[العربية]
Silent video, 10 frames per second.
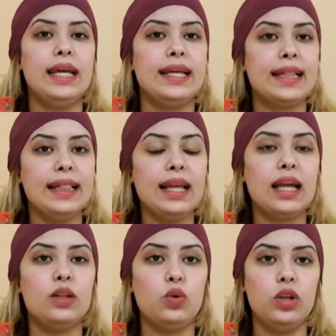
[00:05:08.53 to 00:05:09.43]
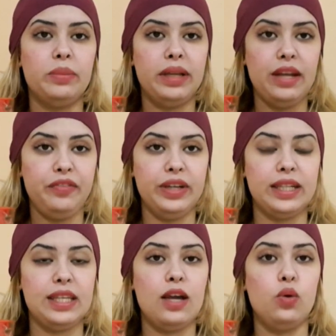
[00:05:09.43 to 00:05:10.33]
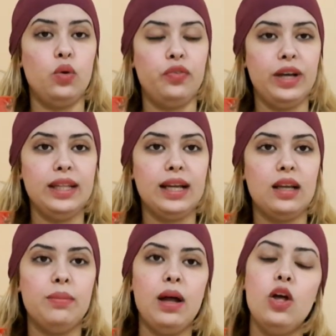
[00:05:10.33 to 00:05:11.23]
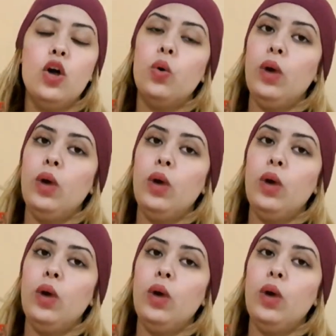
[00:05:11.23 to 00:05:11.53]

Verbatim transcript: يطلق هذوك المنافع ديالو في هذاك الماء